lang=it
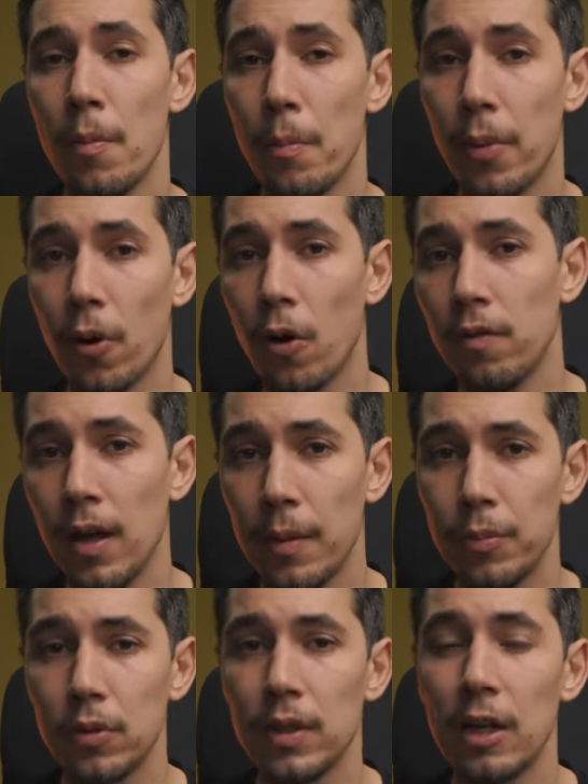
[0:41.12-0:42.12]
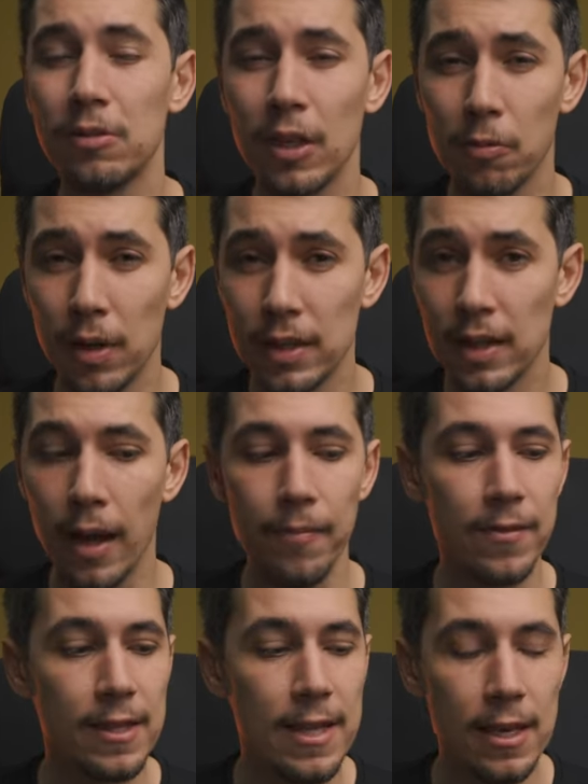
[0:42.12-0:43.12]
prova a portare una qualità
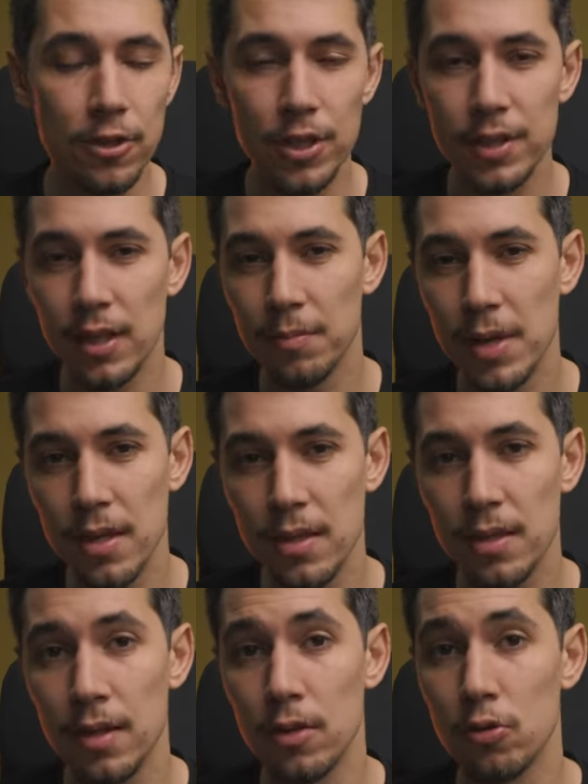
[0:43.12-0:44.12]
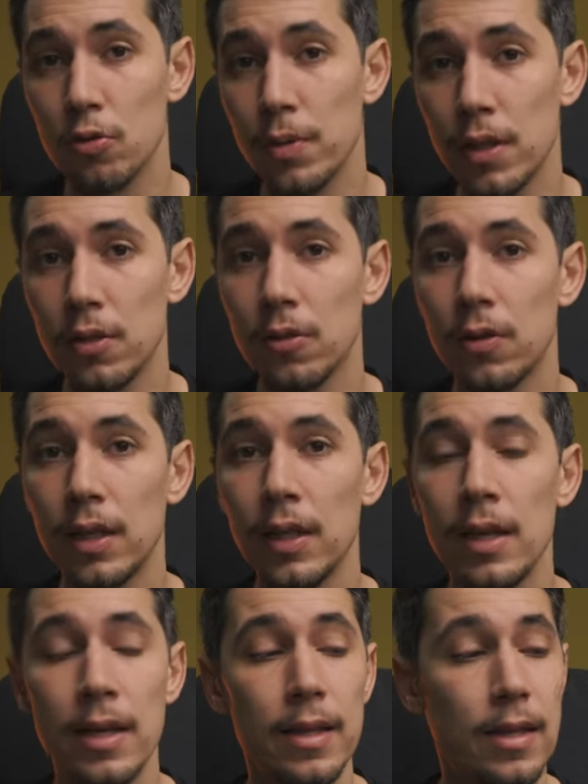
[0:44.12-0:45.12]
decisamente superiore